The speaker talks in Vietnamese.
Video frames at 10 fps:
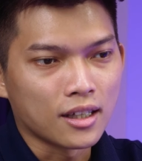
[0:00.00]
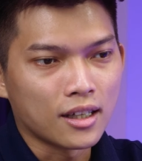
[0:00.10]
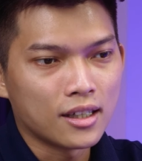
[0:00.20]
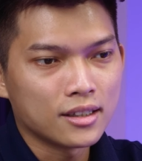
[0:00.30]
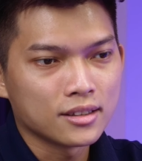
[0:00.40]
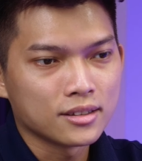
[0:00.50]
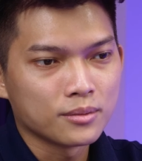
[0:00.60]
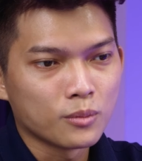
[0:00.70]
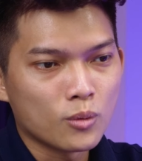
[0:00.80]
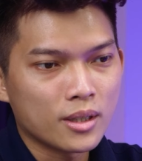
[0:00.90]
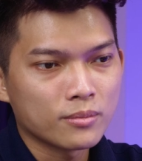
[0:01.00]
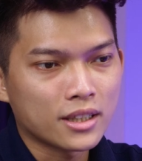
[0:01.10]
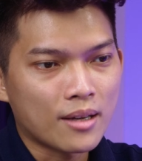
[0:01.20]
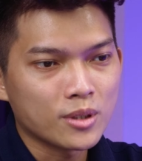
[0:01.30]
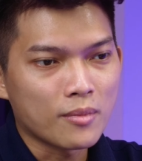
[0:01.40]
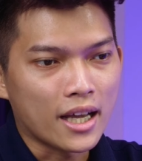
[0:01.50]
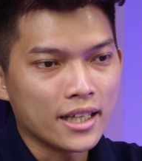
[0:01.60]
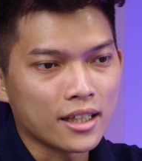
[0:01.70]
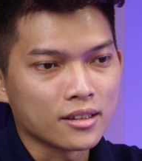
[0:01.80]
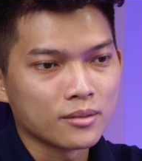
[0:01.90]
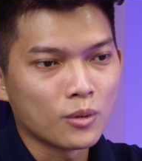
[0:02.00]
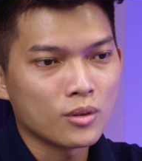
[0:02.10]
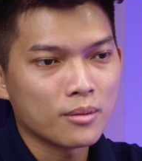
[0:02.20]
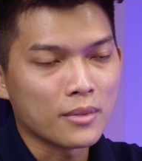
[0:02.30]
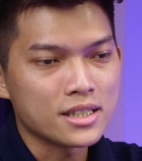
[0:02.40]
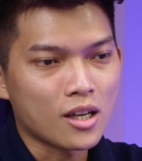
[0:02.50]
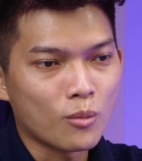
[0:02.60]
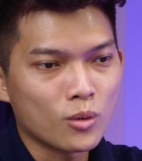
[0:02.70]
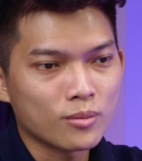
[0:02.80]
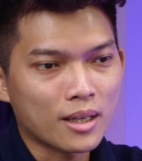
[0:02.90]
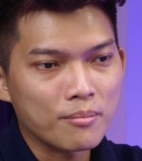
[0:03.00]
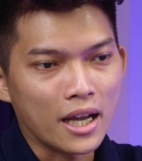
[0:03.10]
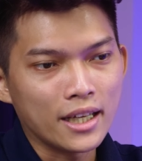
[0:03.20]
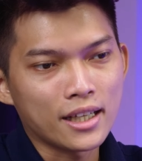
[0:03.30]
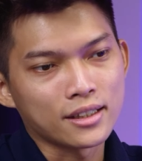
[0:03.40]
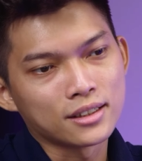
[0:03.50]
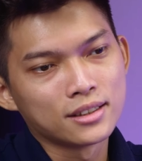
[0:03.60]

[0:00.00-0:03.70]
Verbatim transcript: Đó, bốn phẩy tám mươi bảy nè, bốn phẩy bảy mươi sáu, bốn phẩy tám mươi bảy nè.